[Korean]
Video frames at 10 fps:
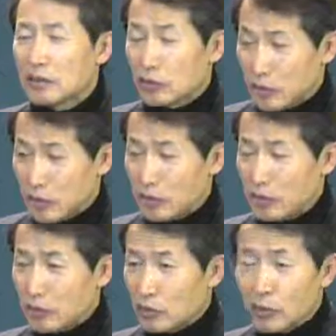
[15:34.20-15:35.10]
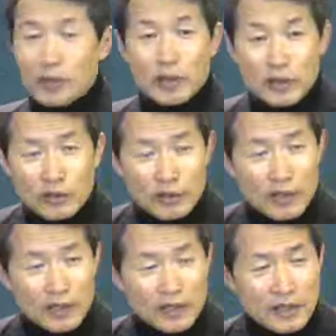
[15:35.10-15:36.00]
사람은 교회
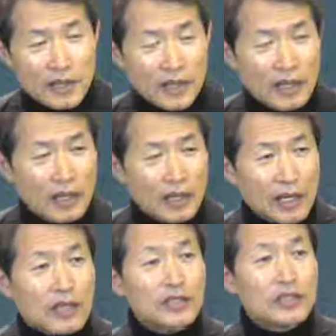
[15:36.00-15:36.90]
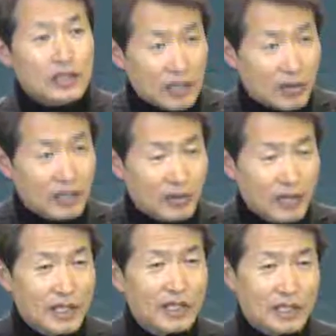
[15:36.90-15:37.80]
활동만이 아니라 가정 생활도
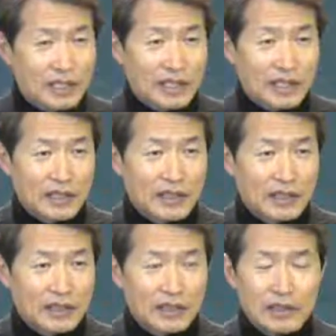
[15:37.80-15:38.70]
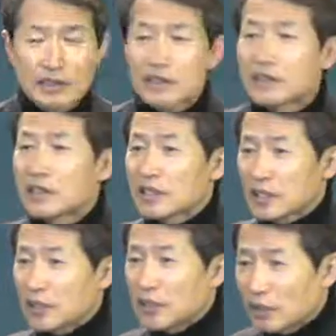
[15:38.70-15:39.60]
해야 되잖아요. 직장
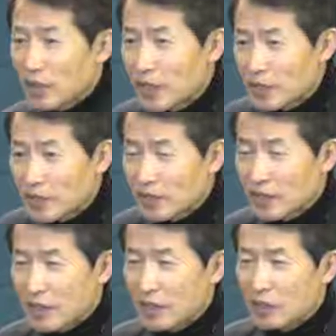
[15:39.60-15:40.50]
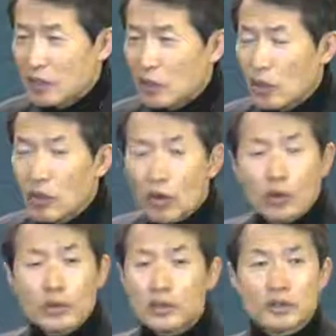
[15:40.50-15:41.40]
생활도 해야 되잖아요.
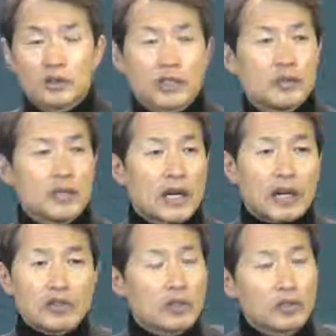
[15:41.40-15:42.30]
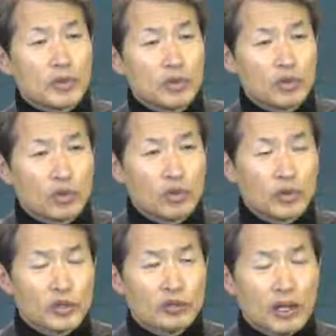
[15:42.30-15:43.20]
어, 근데 그 사람이 가정은 별로
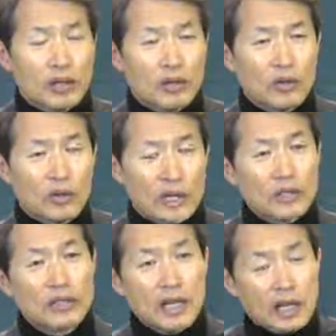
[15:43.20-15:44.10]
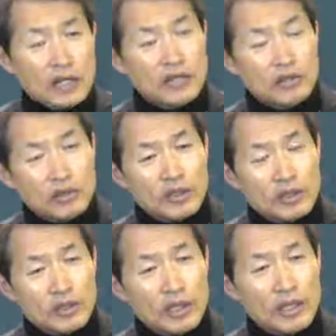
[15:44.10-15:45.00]
돌보지도 않고, 가정에 할 일도
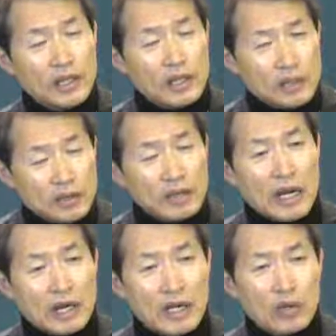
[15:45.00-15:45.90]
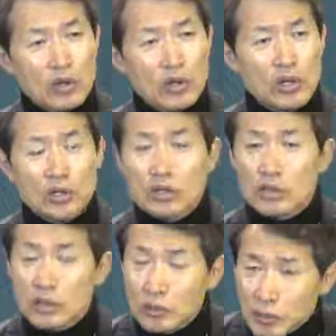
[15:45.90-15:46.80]
있는데, 그건 안 하고,
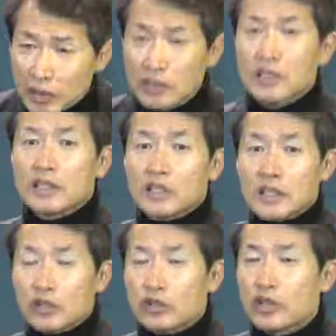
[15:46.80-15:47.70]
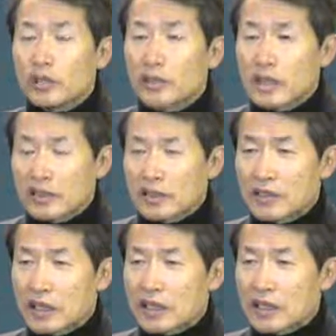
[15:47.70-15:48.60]
너무나 지나치게 교회만 와서
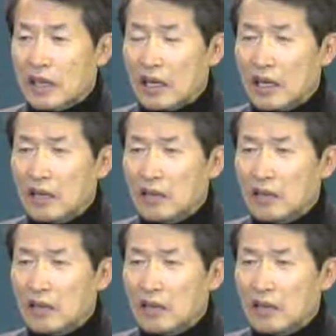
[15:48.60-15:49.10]
산다.